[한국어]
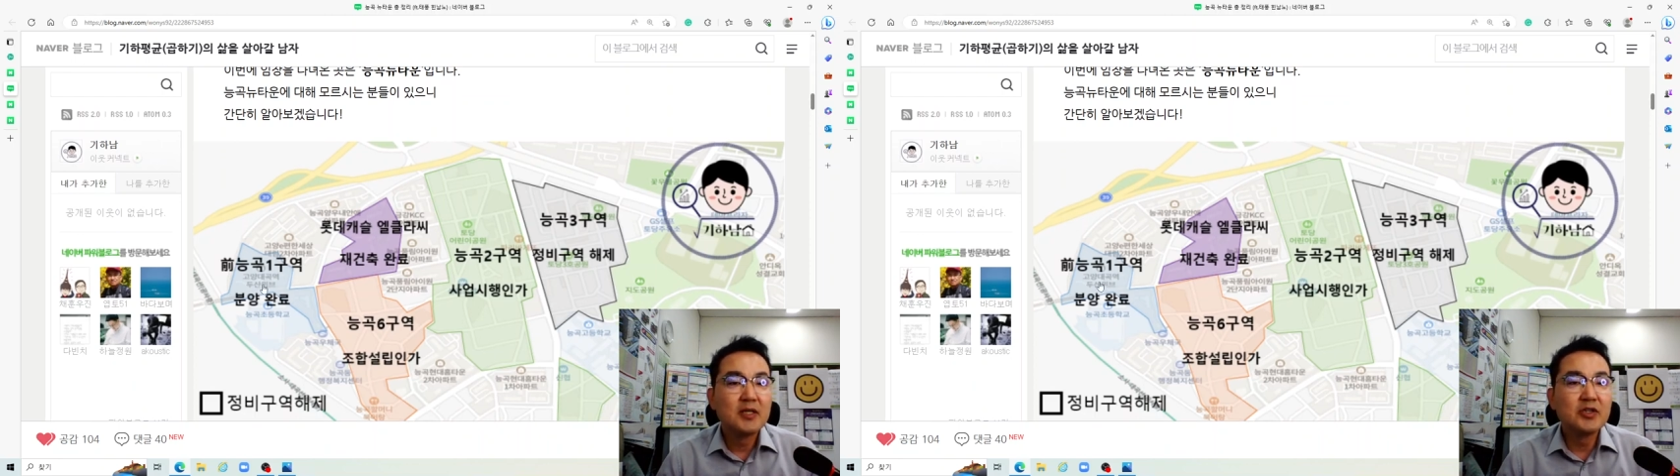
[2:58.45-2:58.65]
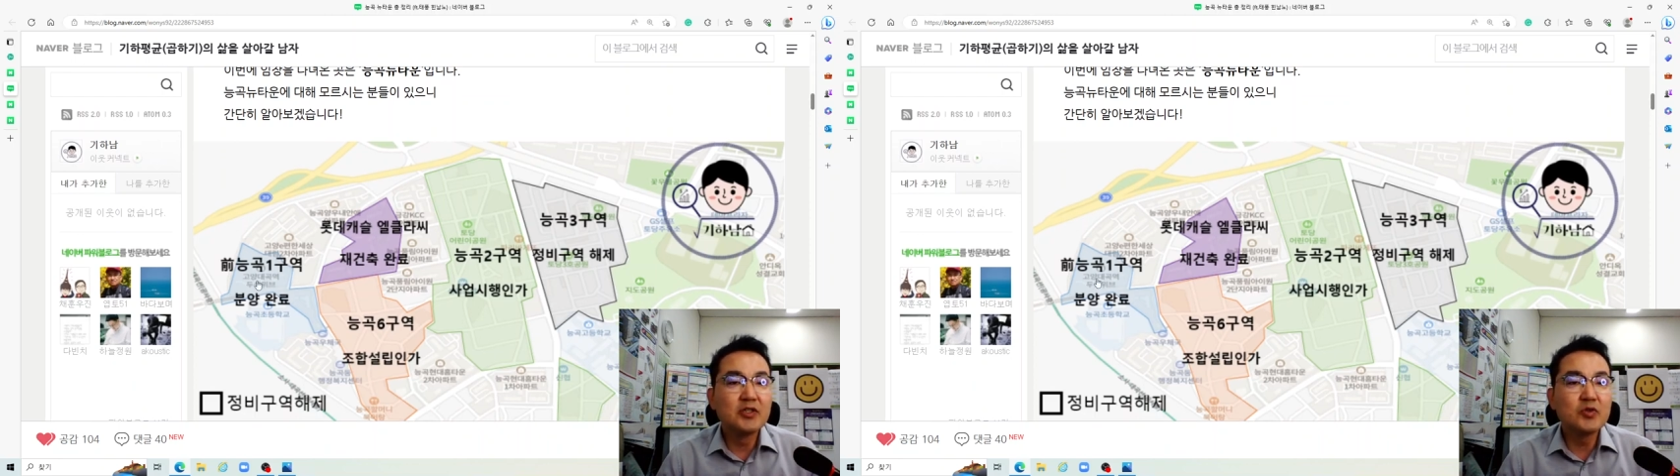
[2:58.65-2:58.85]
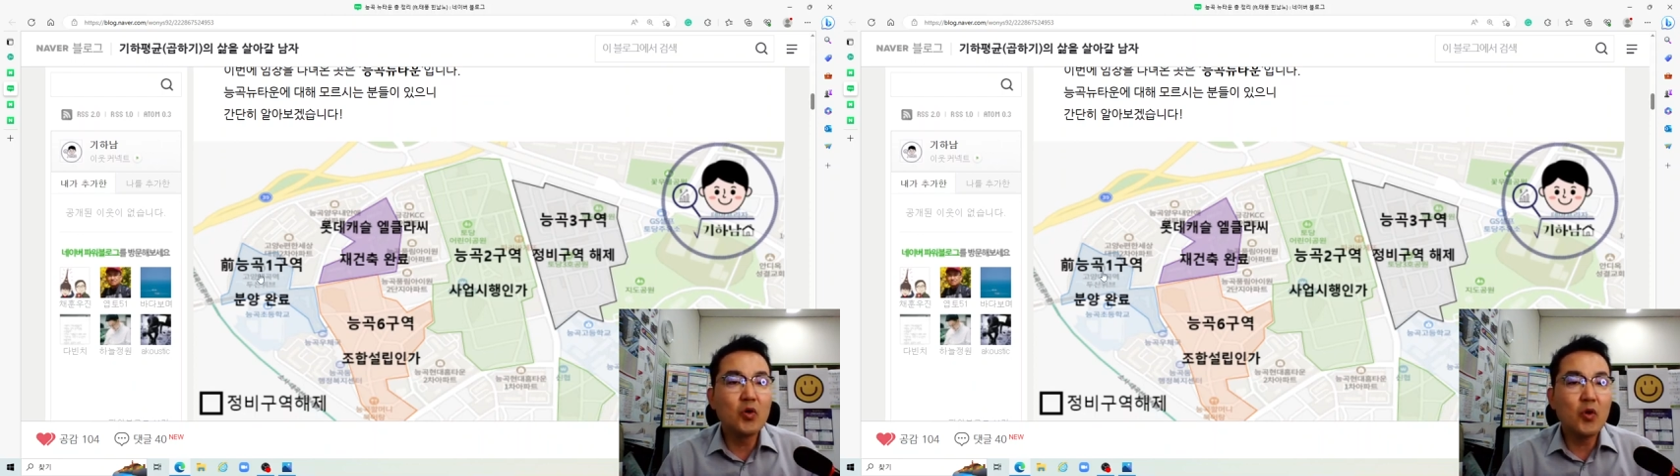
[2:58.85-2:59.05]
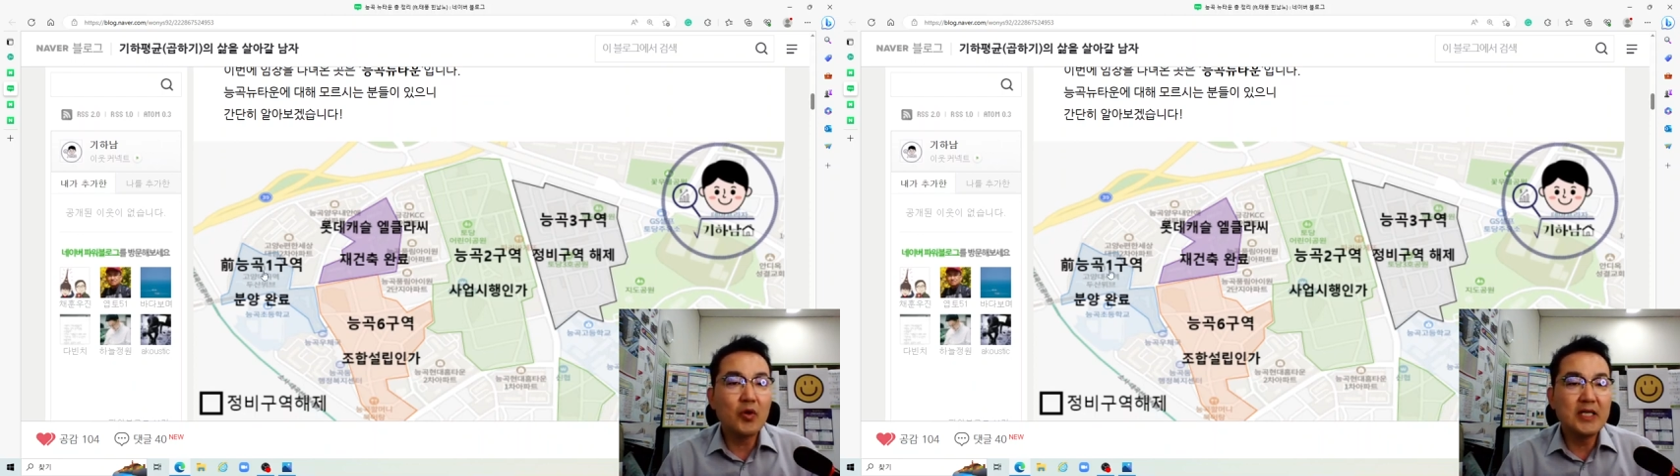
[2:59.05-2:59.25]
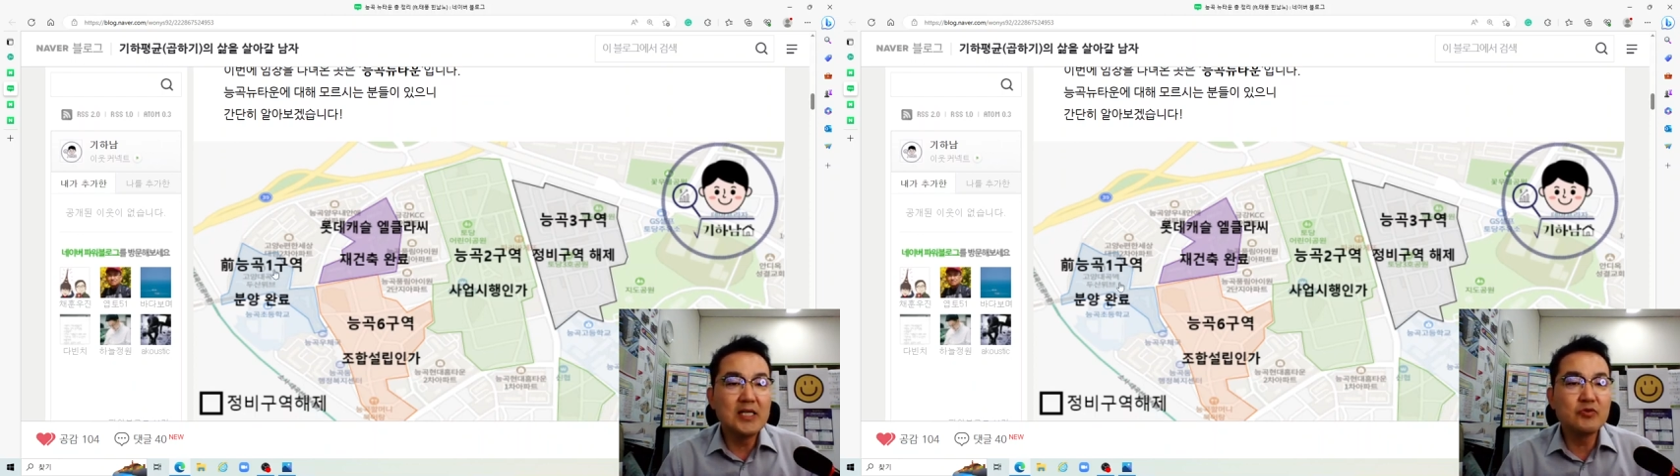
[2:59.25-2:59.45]

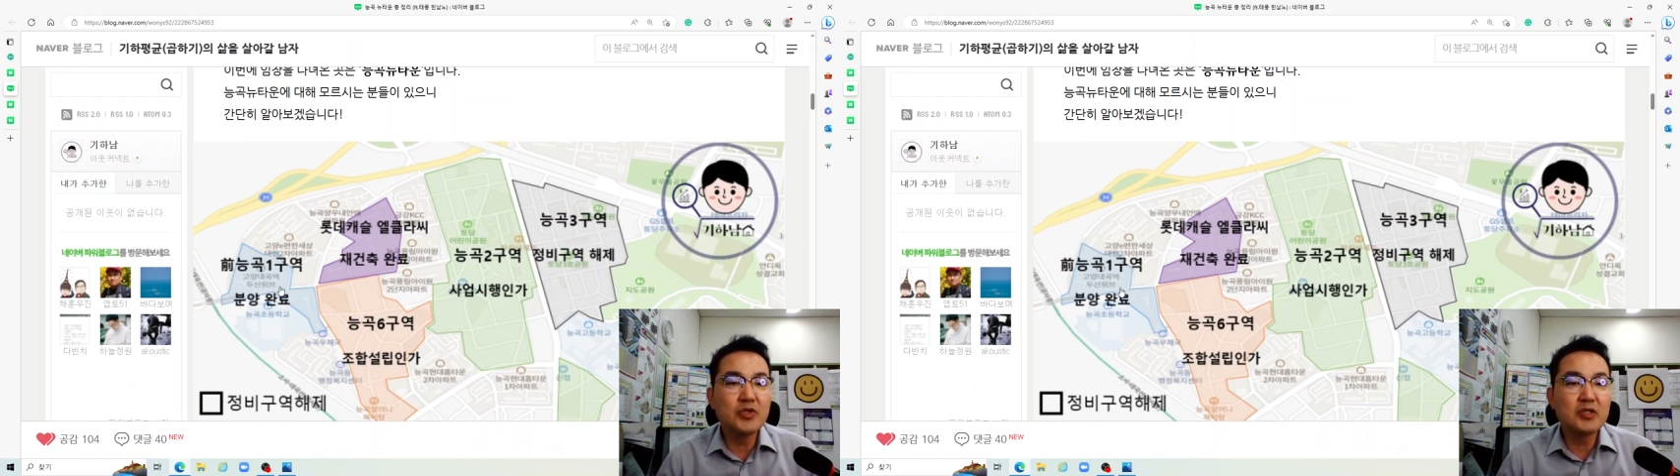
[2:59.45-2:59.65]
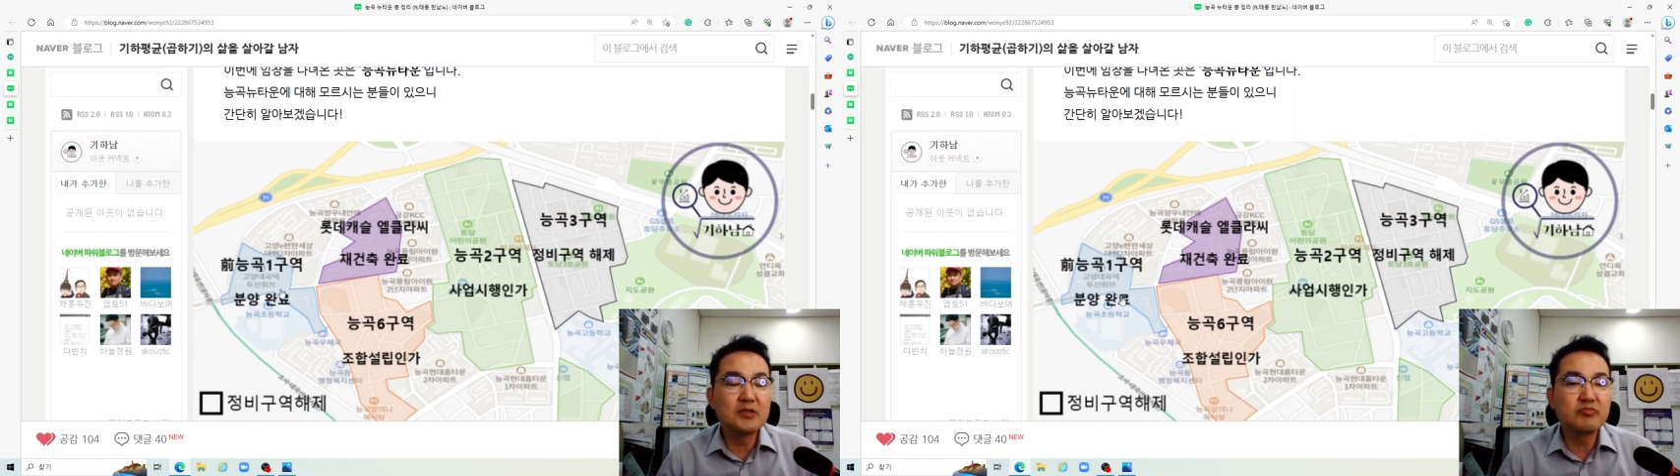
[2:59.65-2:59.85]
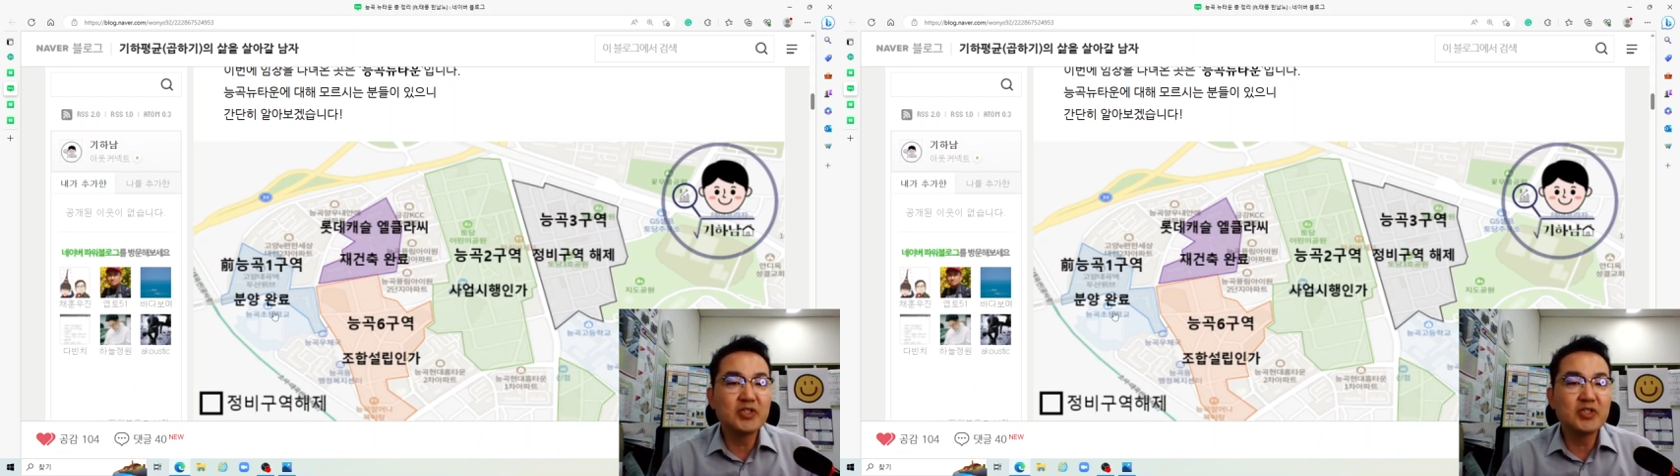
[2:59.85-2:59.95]
능곡 1구역은